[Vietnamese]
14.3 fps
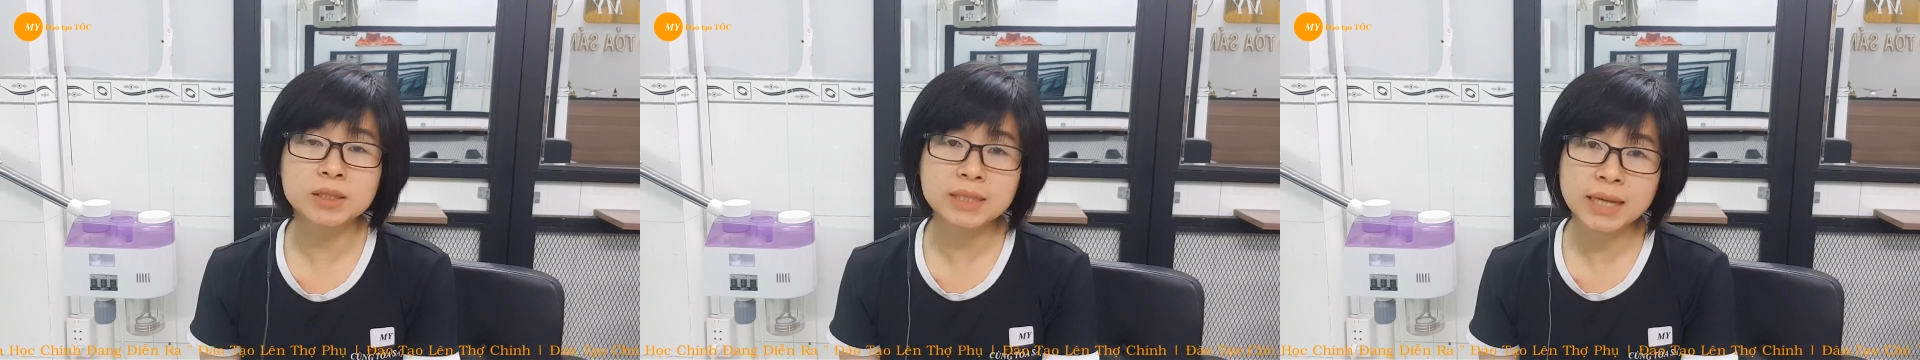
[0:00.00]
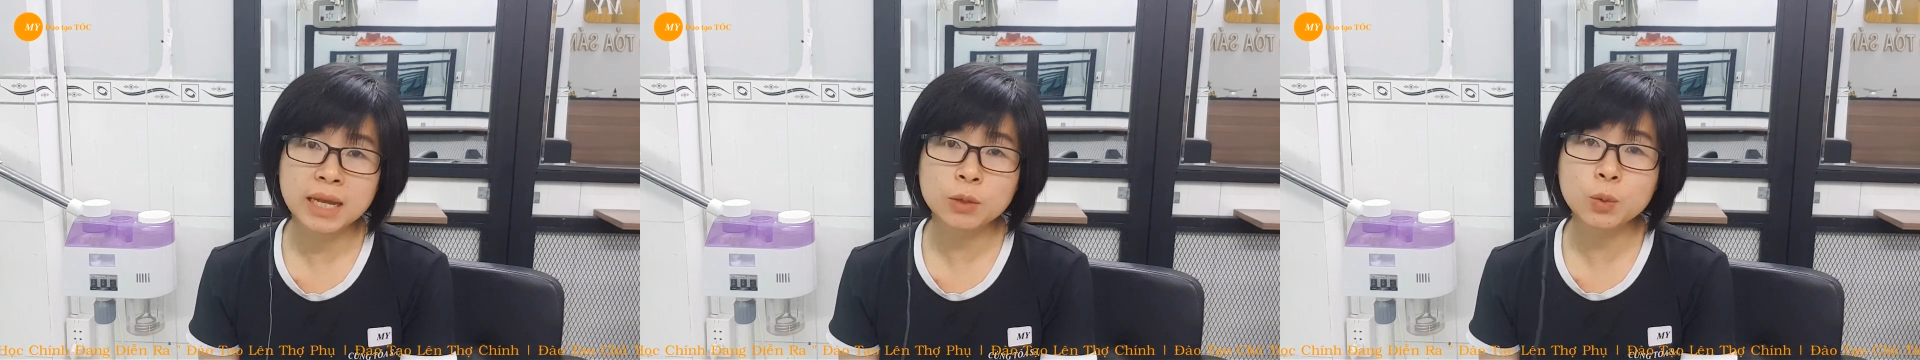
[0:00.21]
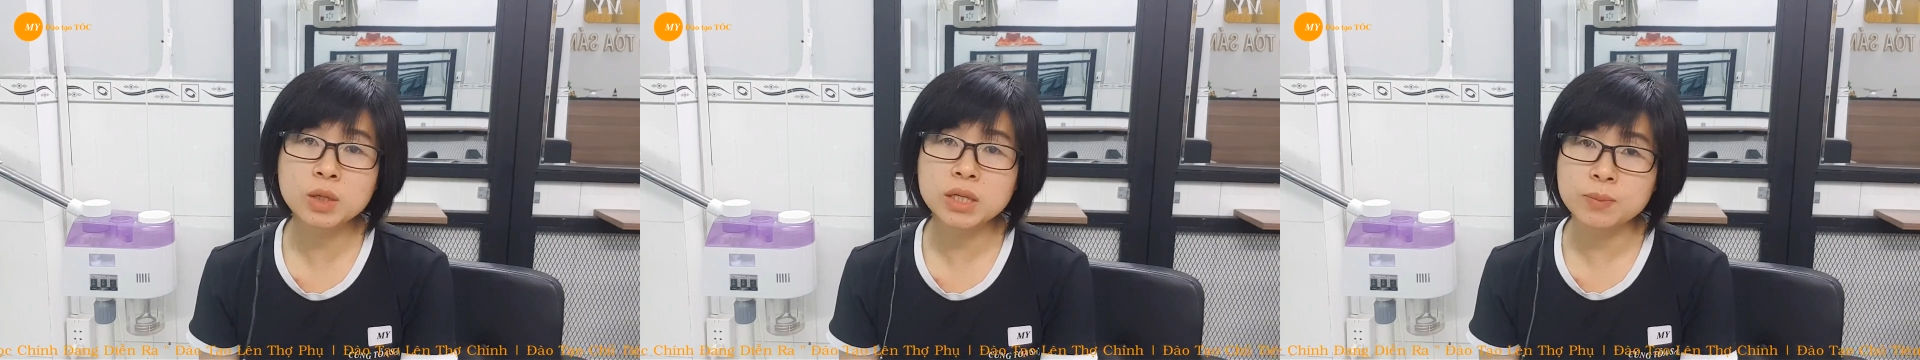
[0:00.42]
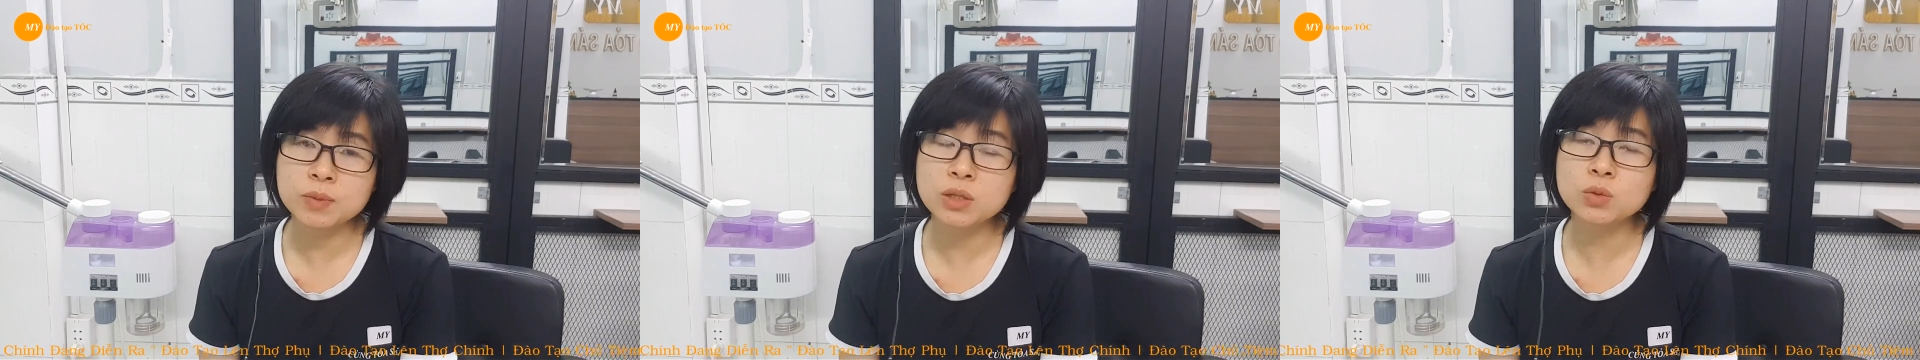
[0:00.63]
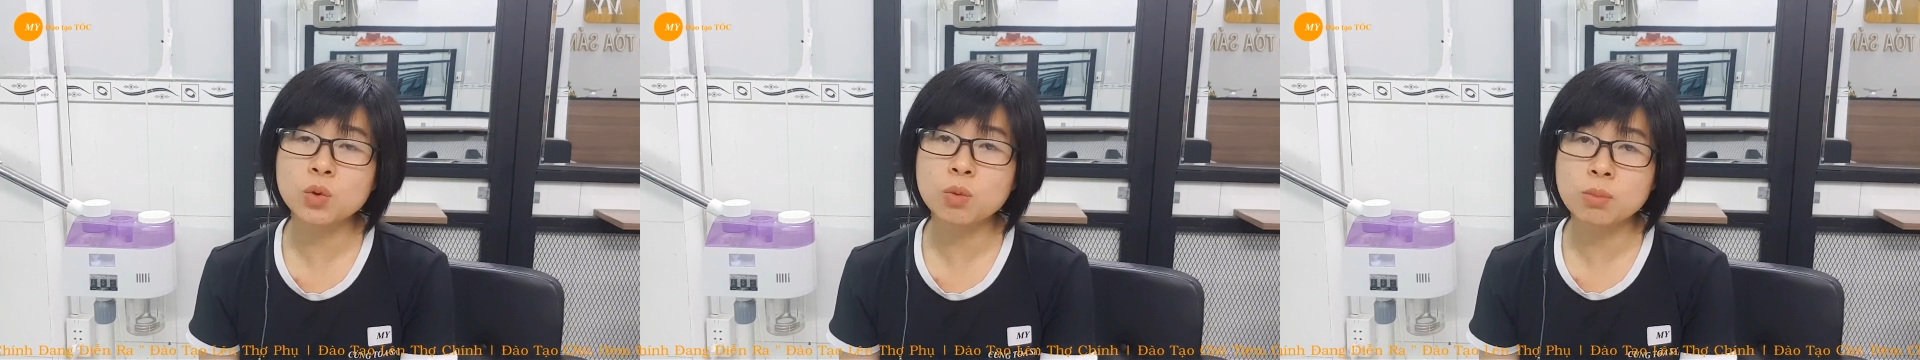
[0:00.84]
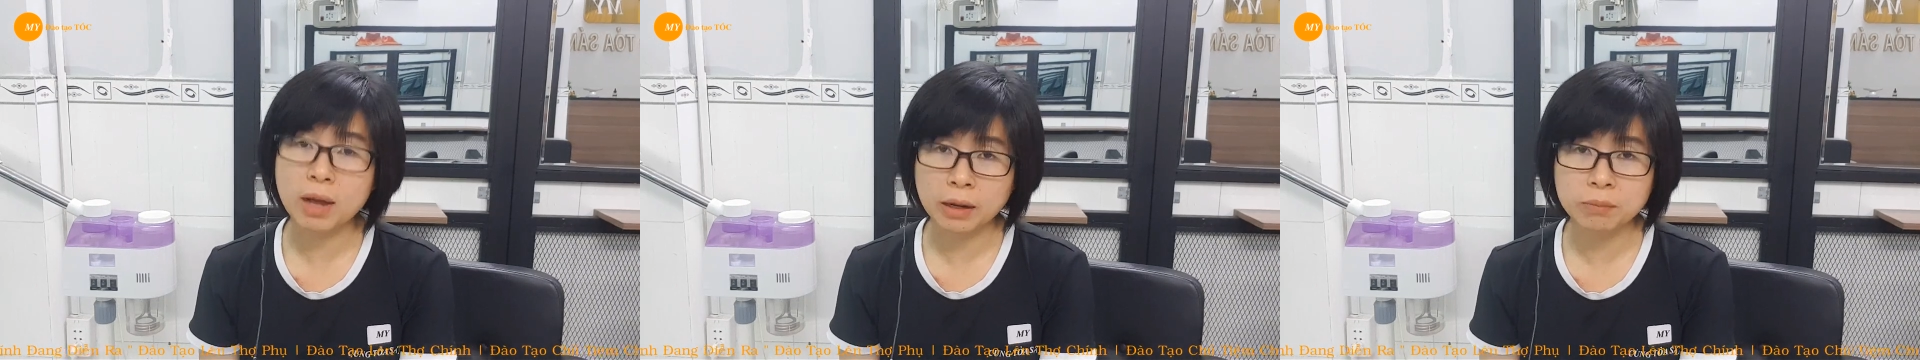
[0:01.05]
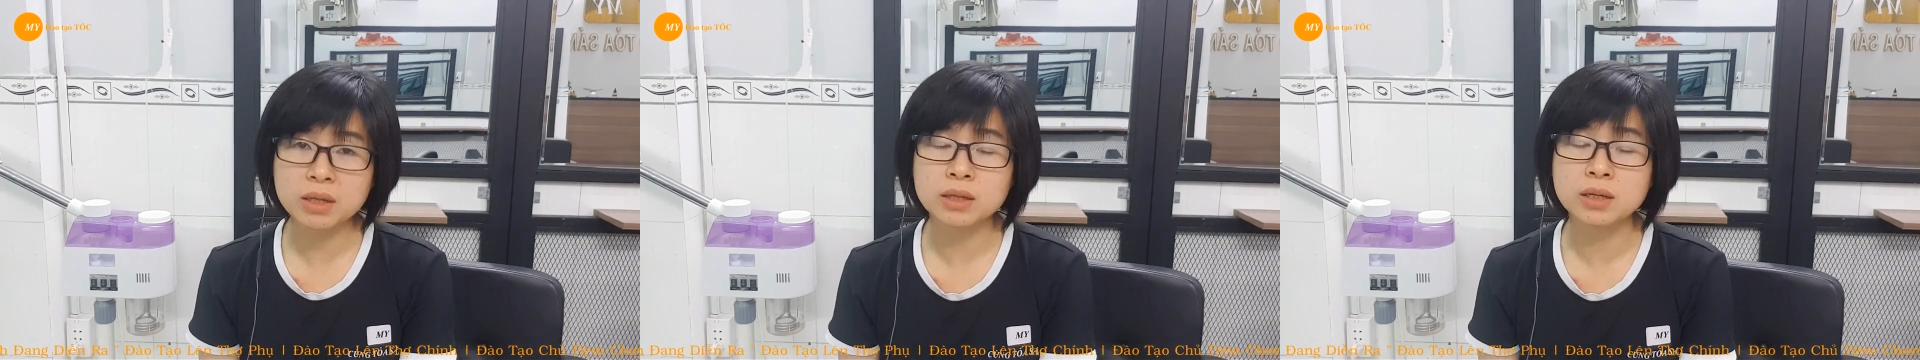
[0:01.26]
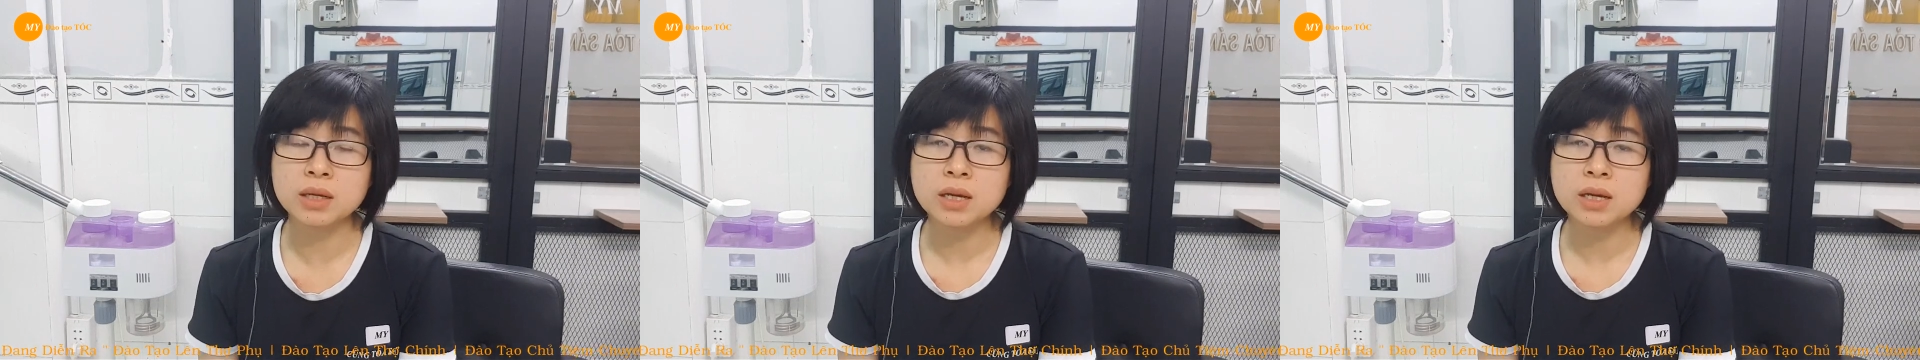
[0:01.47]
che khuyết điểm trên khuôn mặt mình